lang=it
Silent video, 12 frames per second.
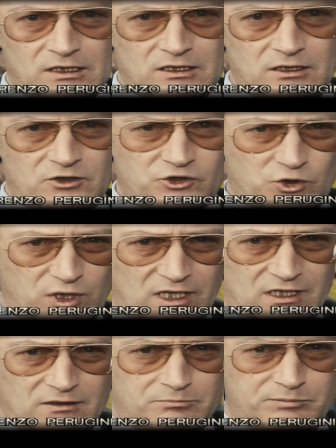Lo so che
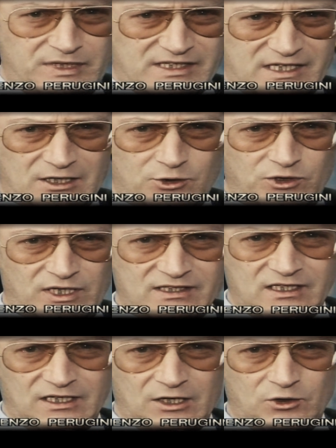il passato gli ha
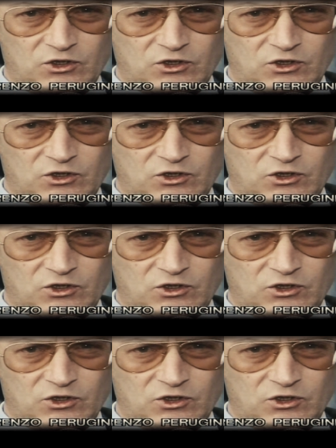insegnato